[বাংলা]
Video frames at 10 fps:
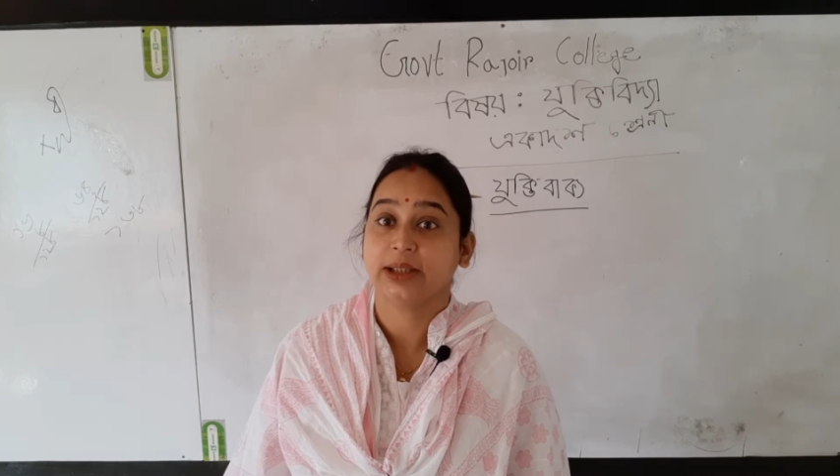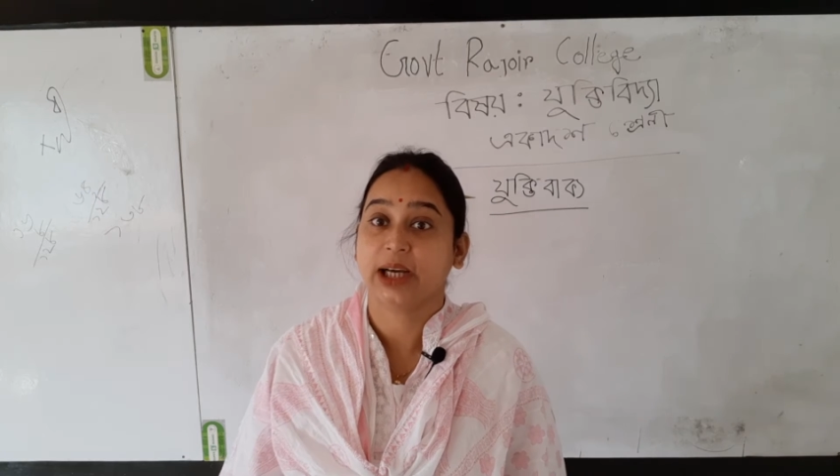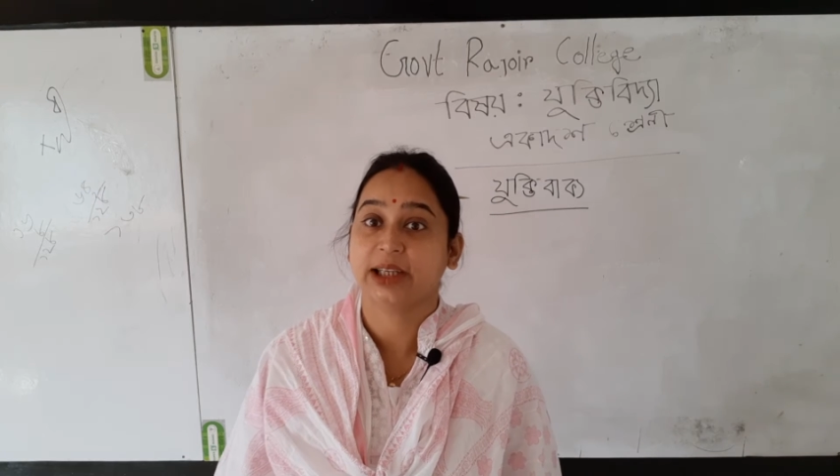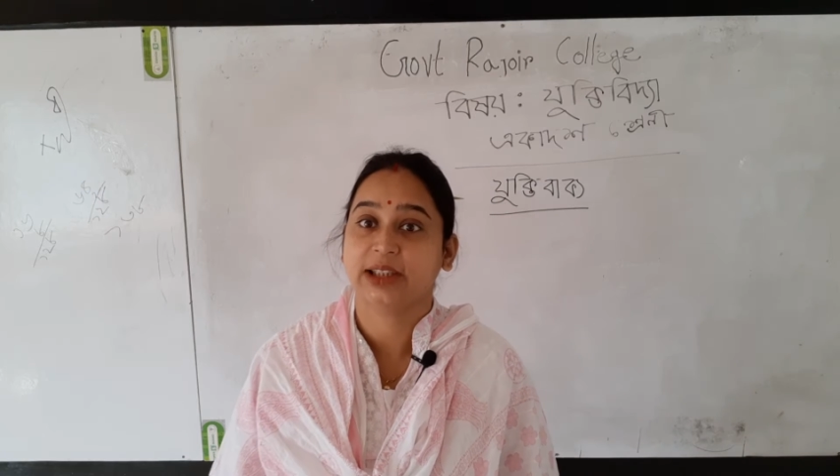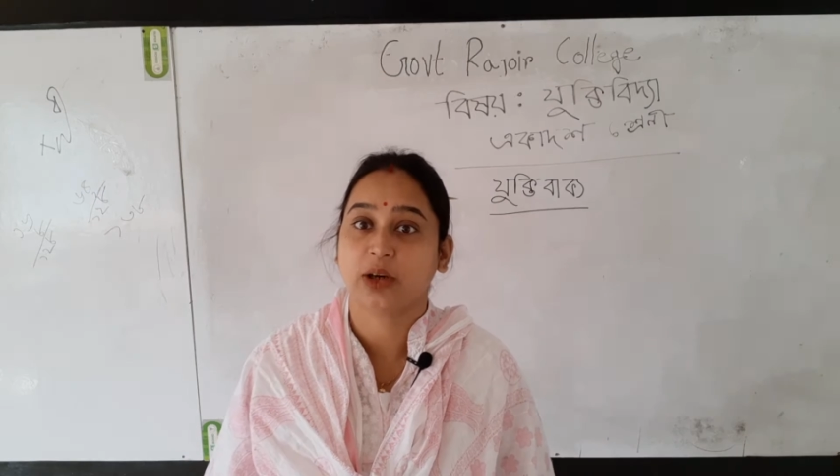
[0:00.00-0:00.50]

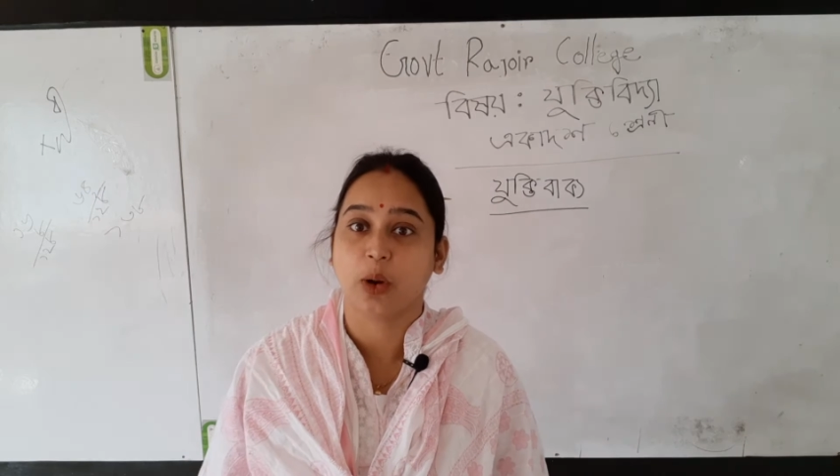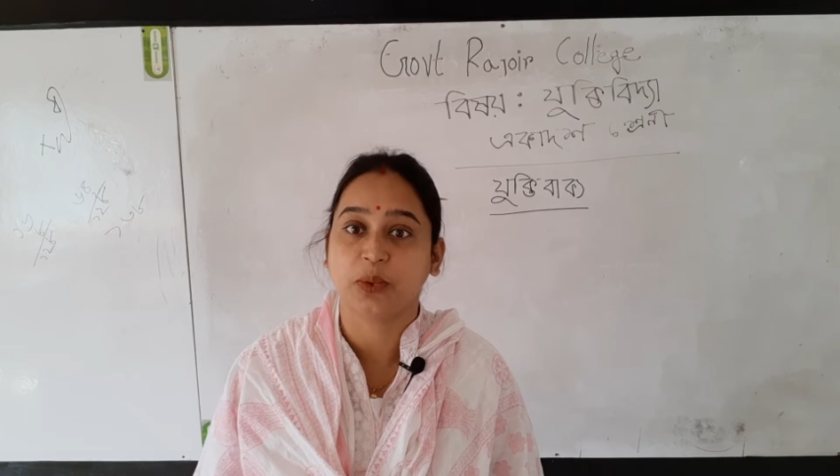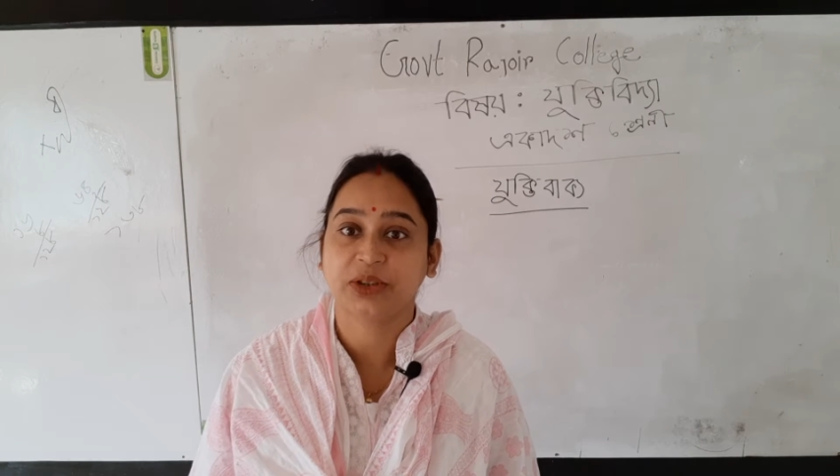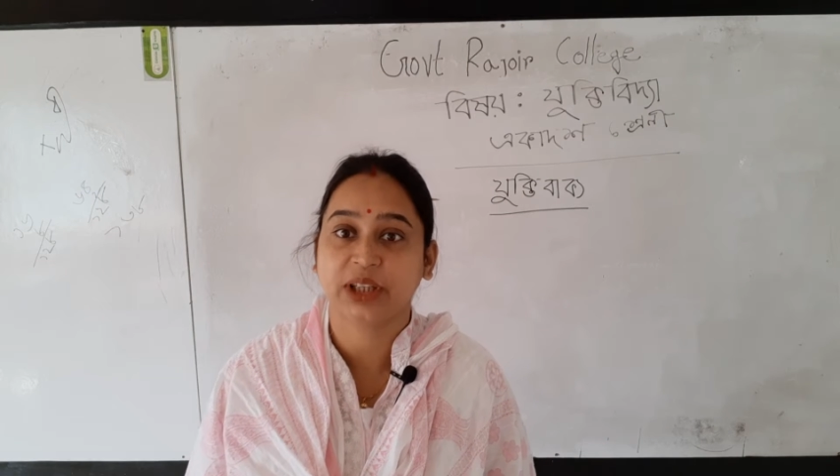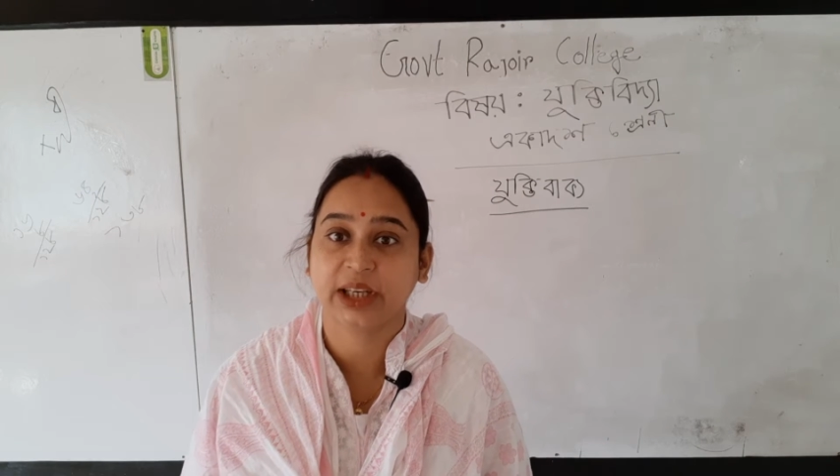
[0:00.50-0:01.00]
যার যার
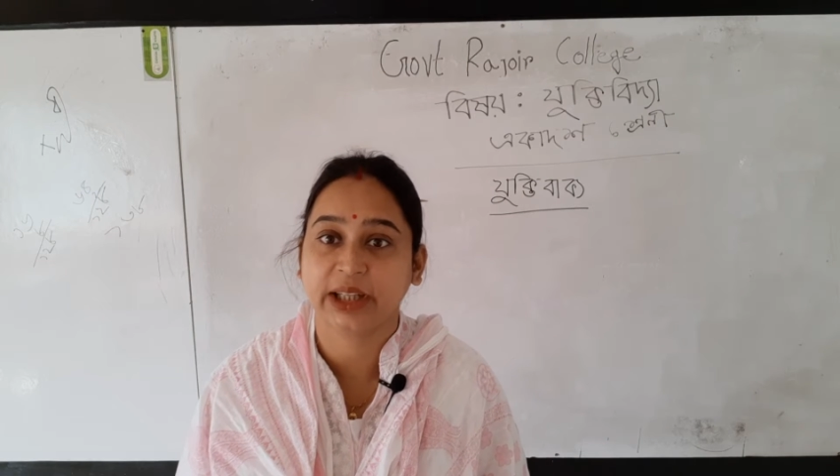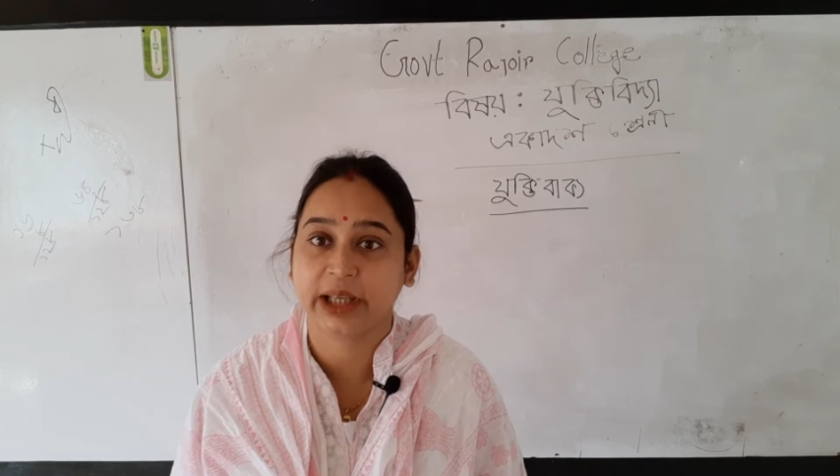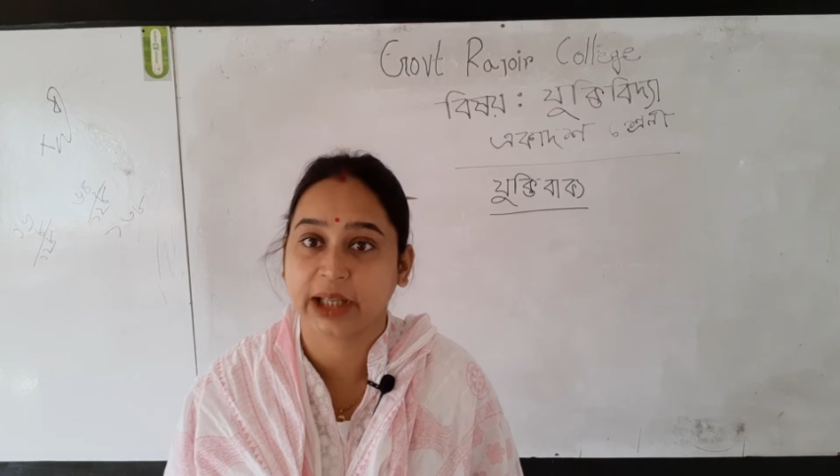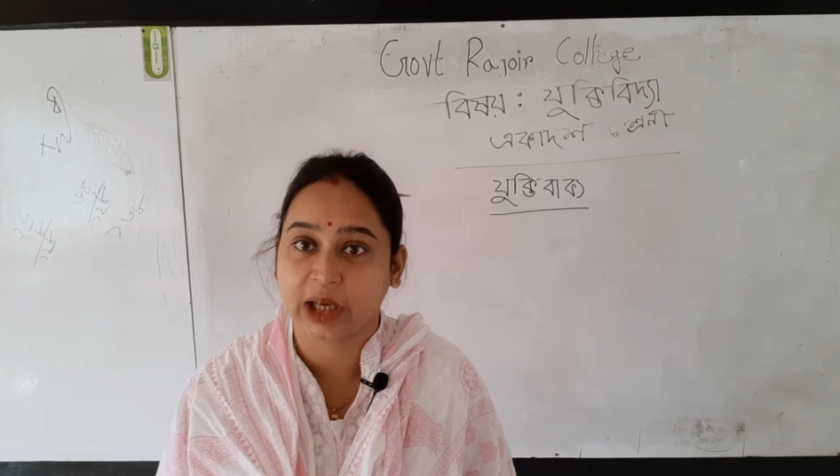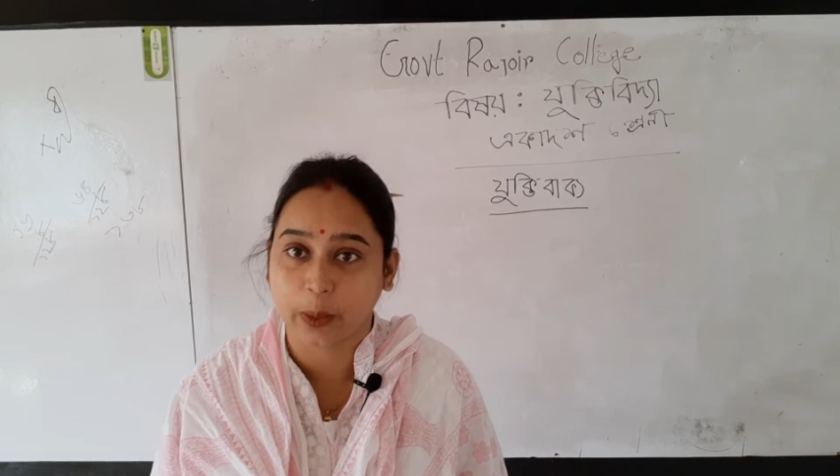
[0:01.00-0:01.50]
অবস্থানে থেকে